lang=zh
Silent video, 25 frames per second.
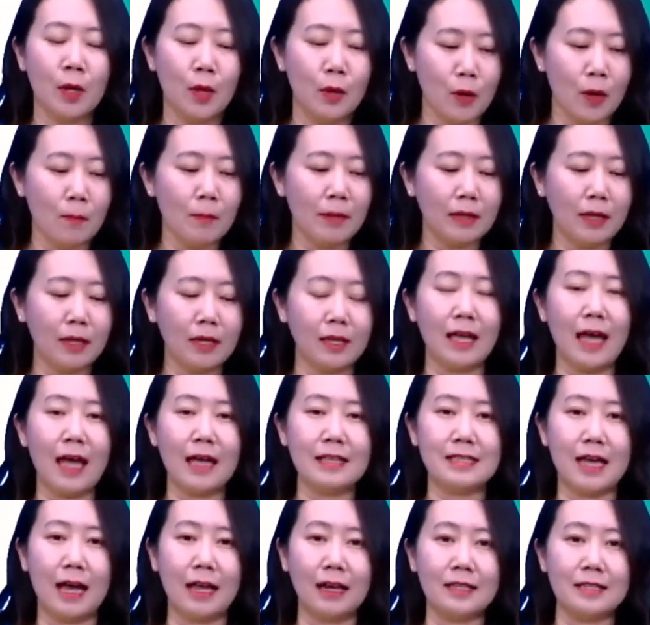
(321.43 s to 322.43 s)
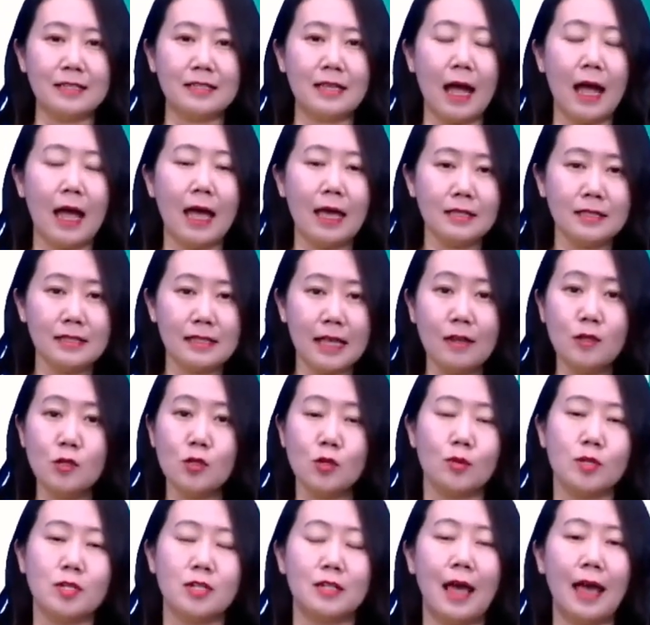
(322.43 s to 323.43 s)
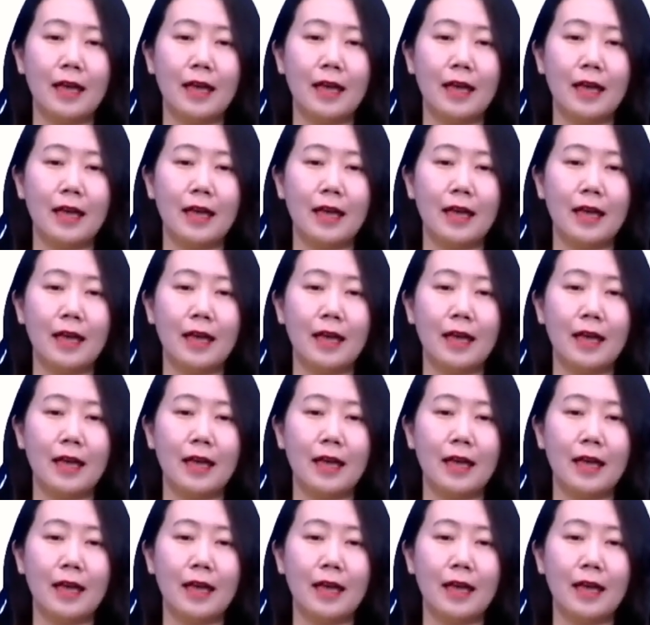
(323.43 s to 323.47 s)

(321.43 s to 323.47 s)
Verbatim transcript: 原本呢，给大家讲了一下，哎，三种时